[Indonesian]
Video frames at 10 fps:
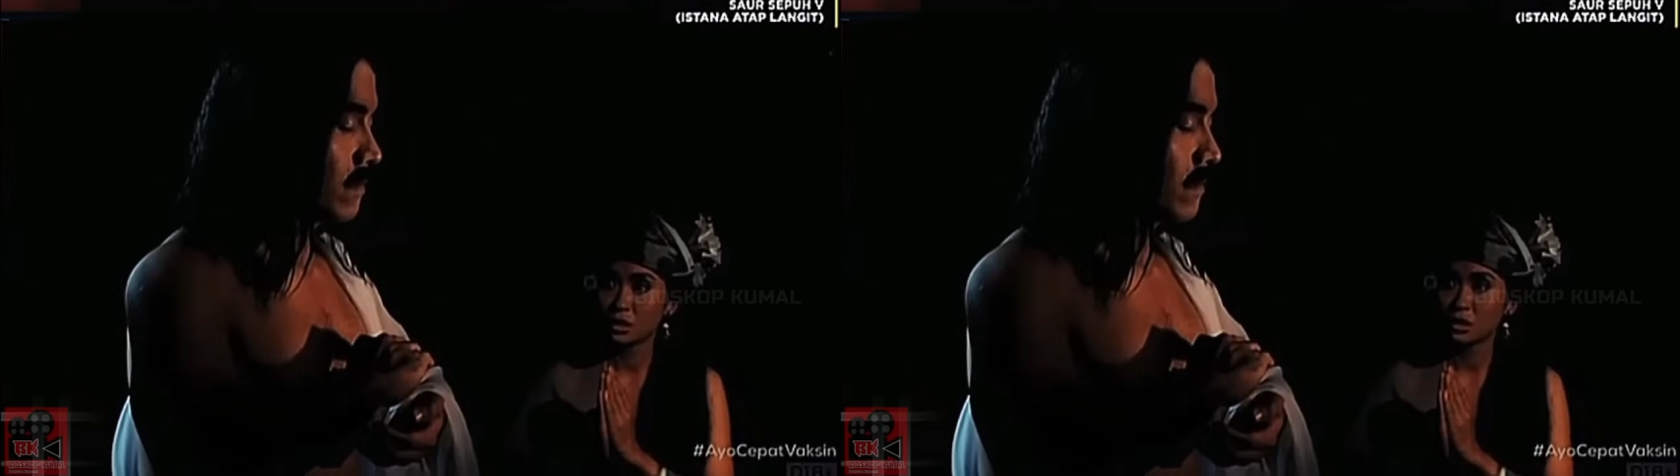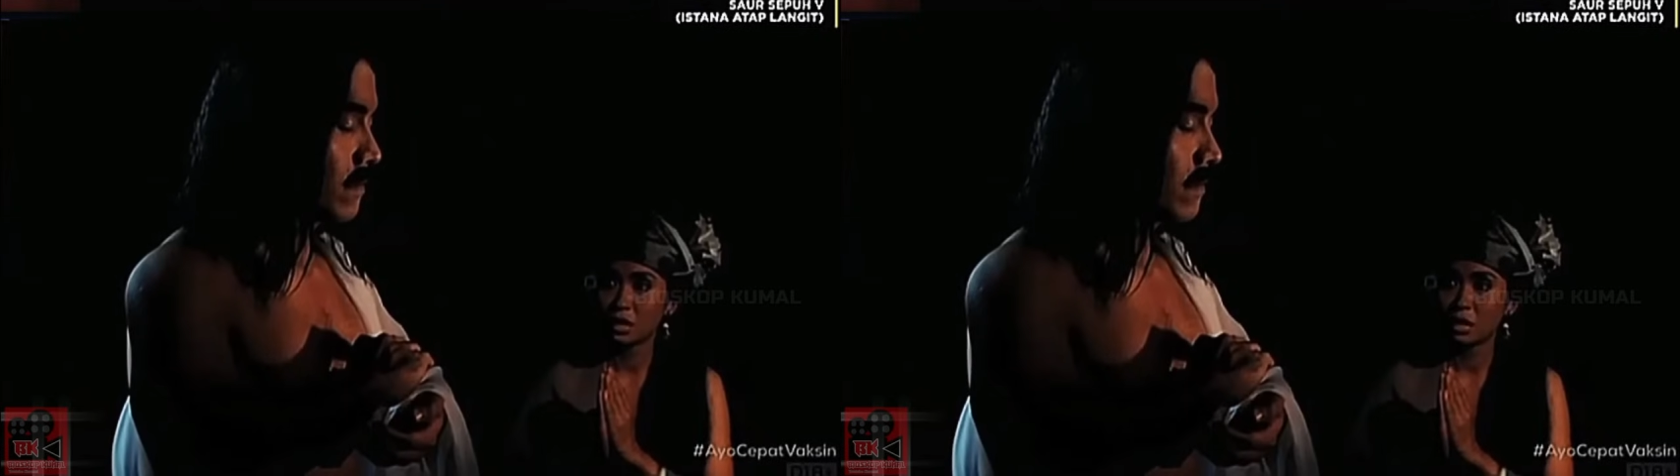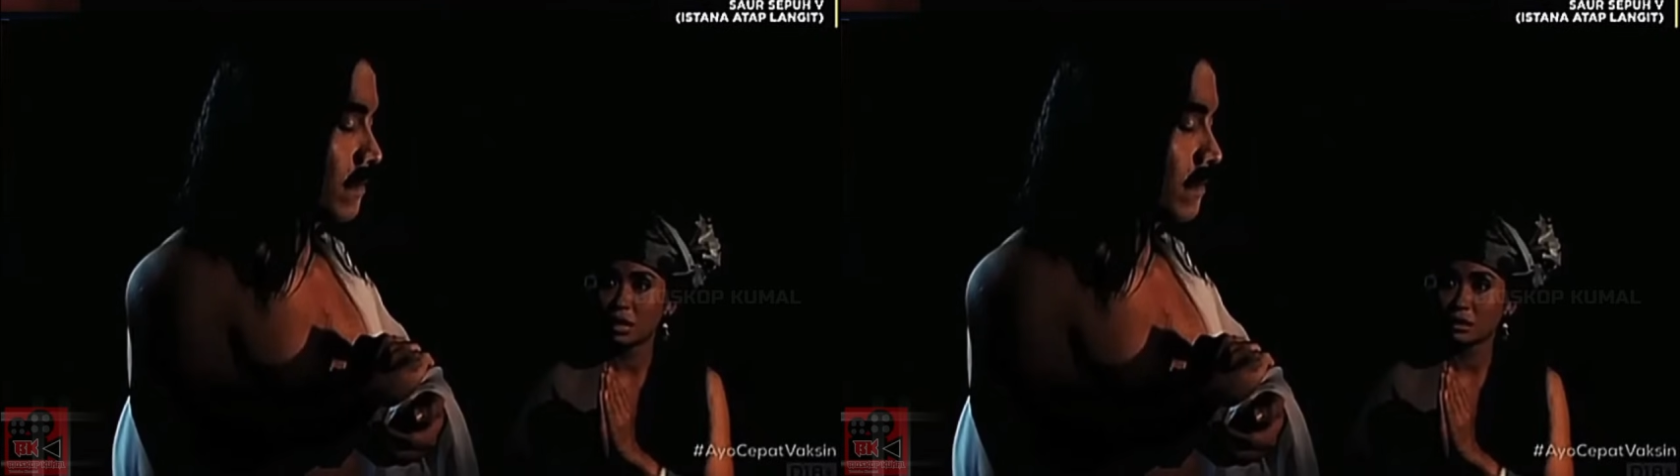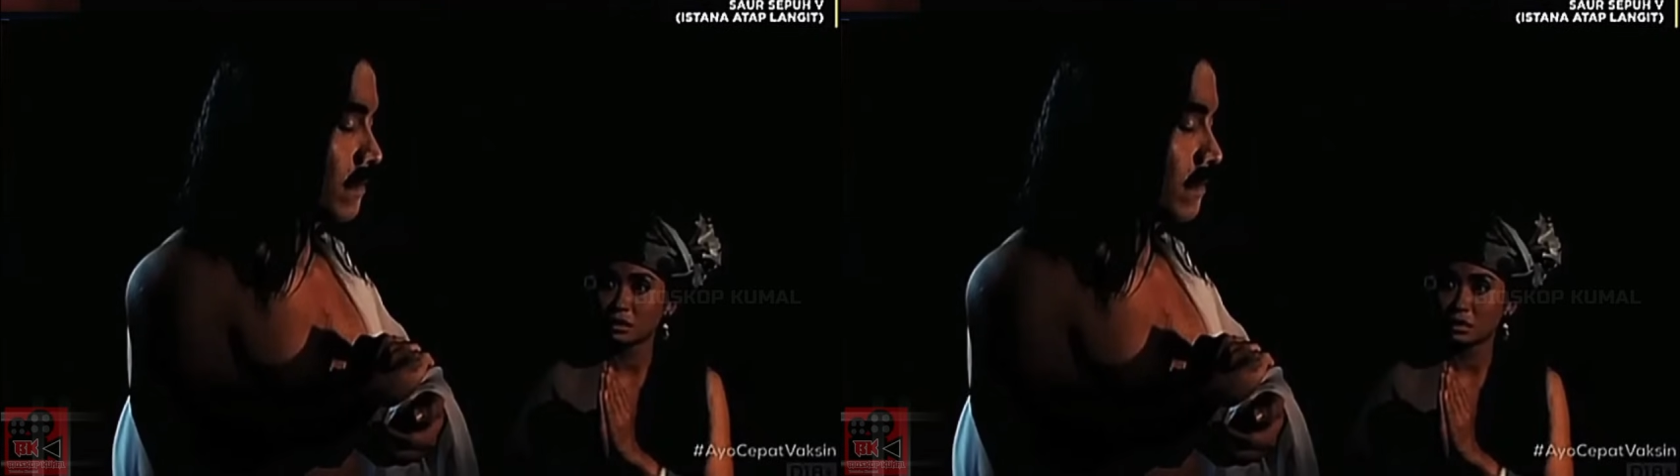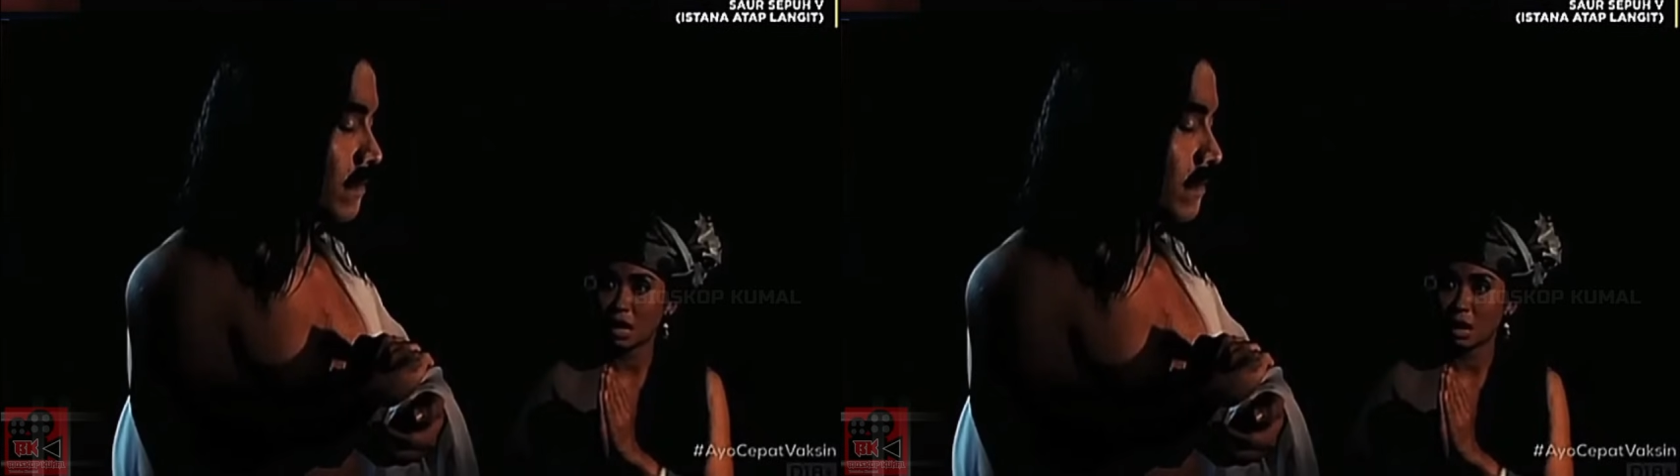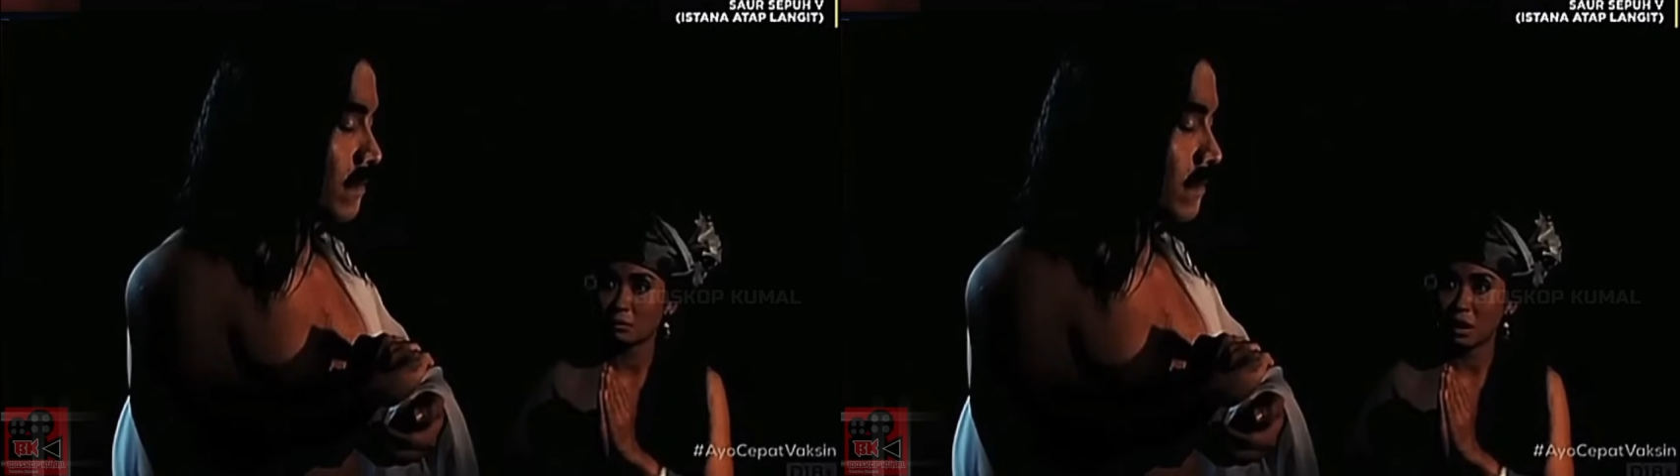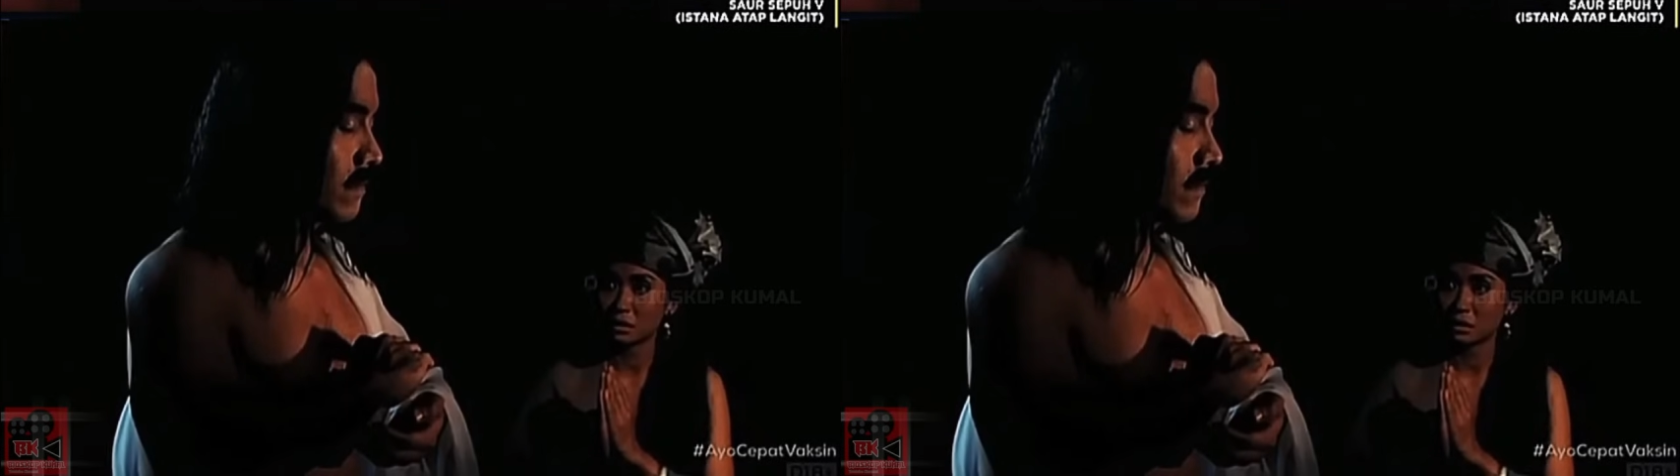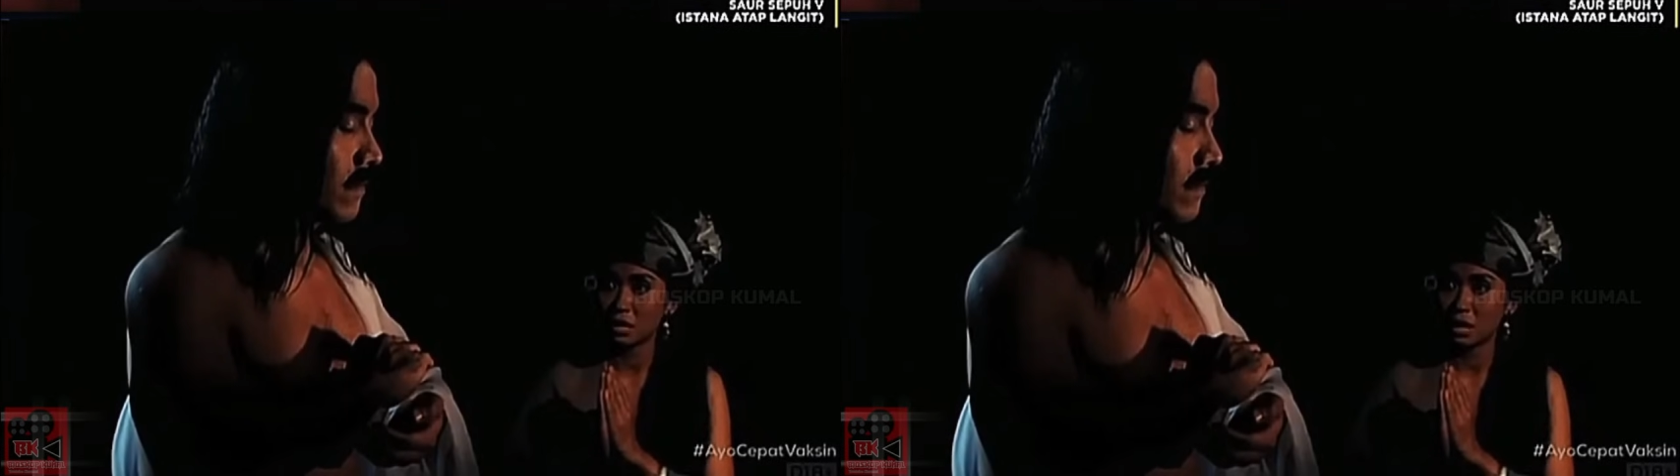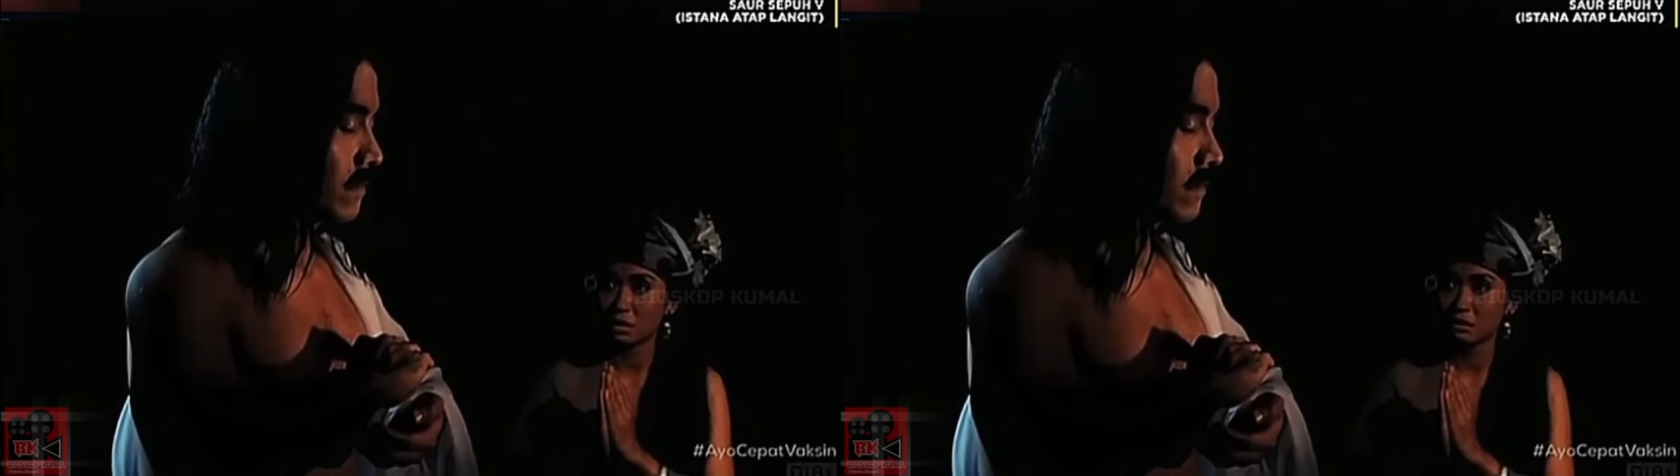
ditinggal mati sahabatnya.